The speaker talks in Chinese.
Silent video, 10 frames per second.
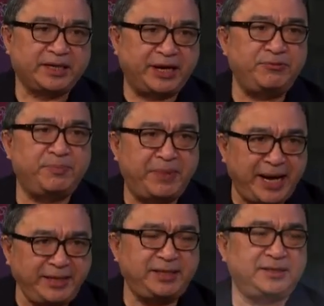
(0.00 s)
给予
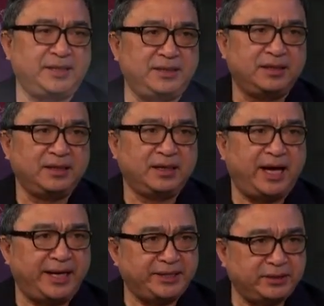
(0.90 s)
媒体人
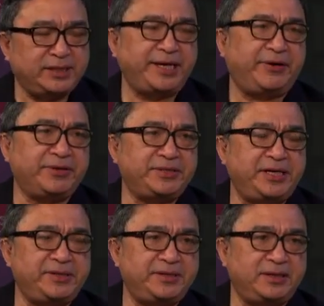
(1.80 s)
啊一个更好的
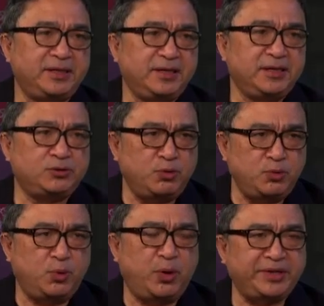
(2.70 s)
签证。中
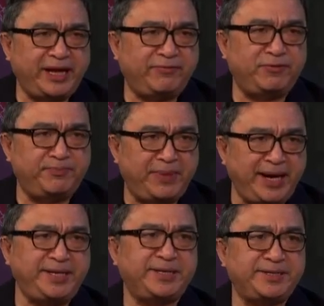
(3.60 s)
国对付媒
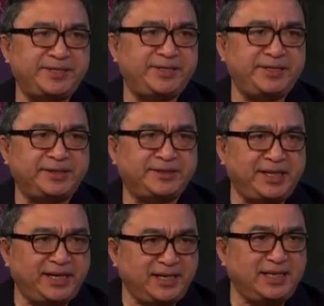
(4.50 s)
体人是世界上
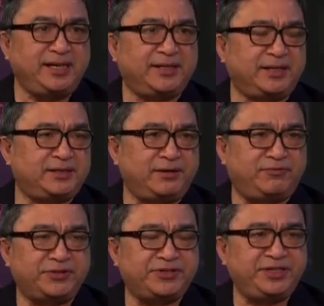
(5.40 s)
最恶劣的政
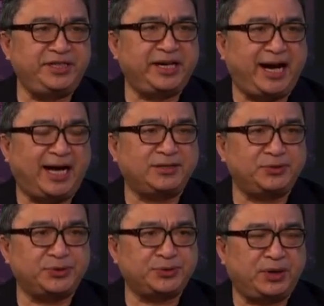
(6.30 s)
府之一啊！
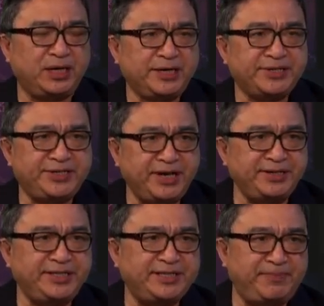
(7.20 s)
就是说，只要
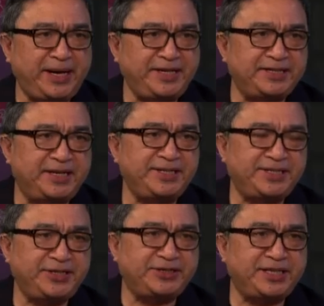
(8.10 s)
你是媒体人，
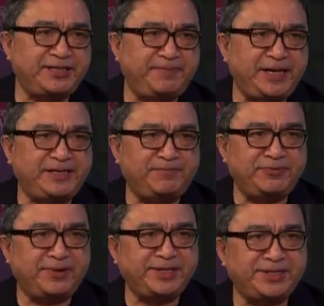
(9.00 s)
是一个政治背景，
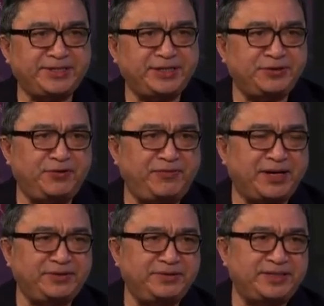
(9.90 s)
不管你是亲共
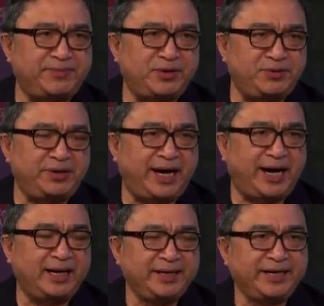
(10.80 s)
反共什么共
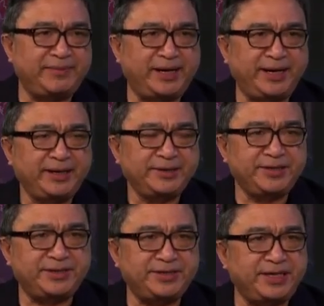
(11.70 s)
啊，那么呢，
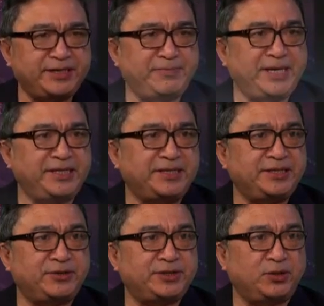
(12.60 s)
你只要是媒体人，
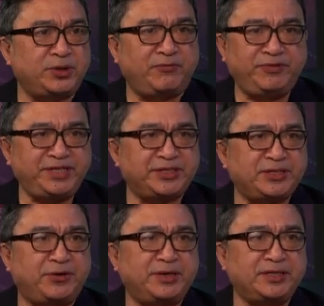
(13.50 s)
就受到非常
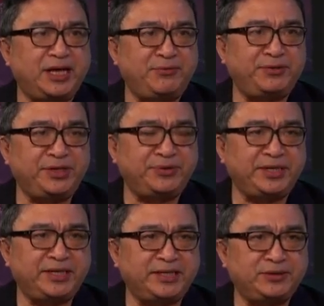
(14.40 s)
糟糕的待遇。有一
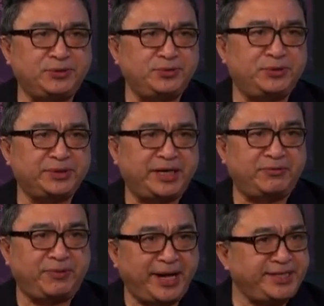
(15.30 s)
个中共的
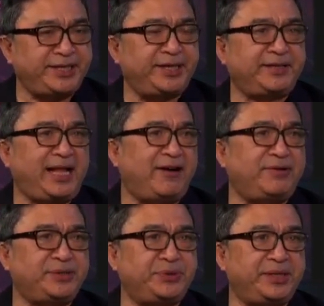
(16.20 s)
完全的大
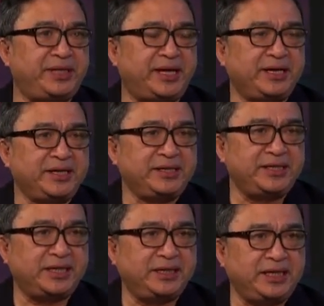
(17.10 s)
外宣的一
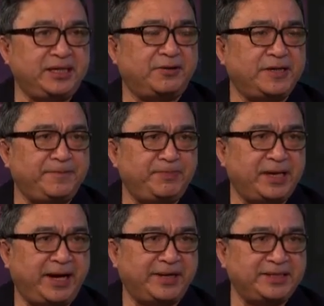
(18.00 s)
个领导人
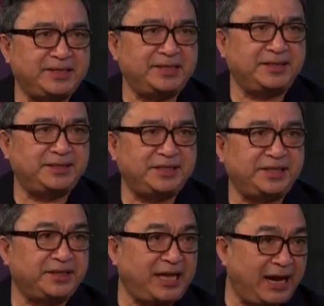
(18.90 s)
啊，这个人是一
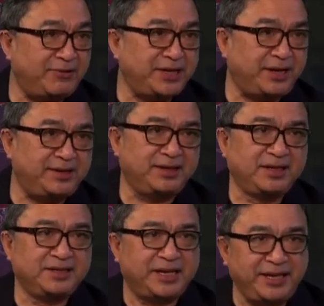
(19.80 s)
个台湾人，
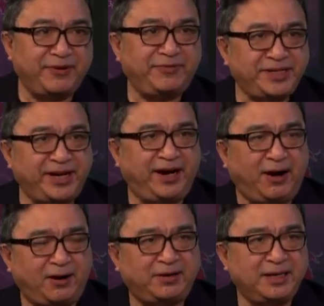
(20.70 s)
人又非常
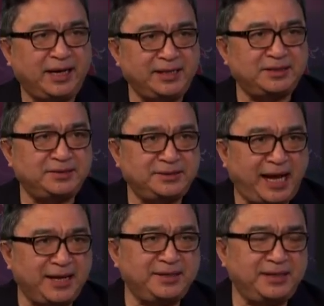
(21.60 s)
好，而且是
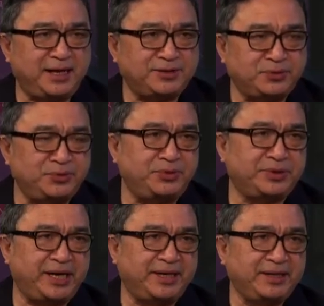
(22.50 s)
担任了中共
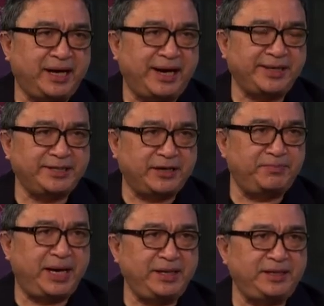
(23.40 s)
的啊一个
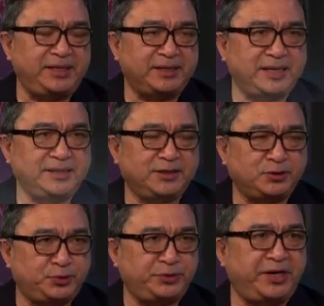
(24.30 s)
媒体的一个
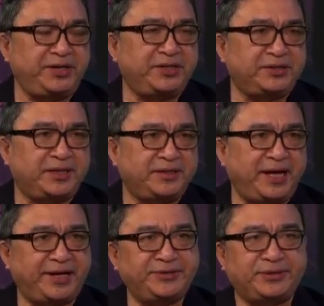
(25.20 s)
主要领导人，
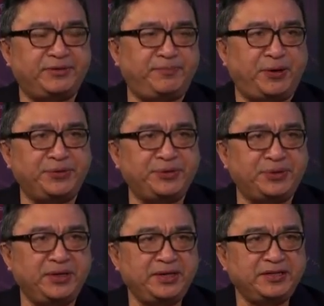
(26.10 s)
他就跟我抱怨
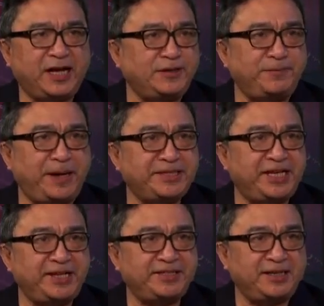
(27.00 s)
说，他去办
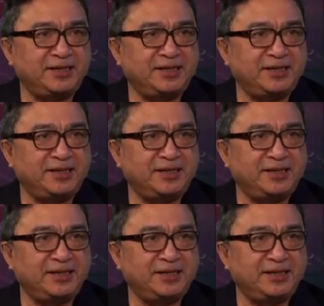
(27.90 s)
签证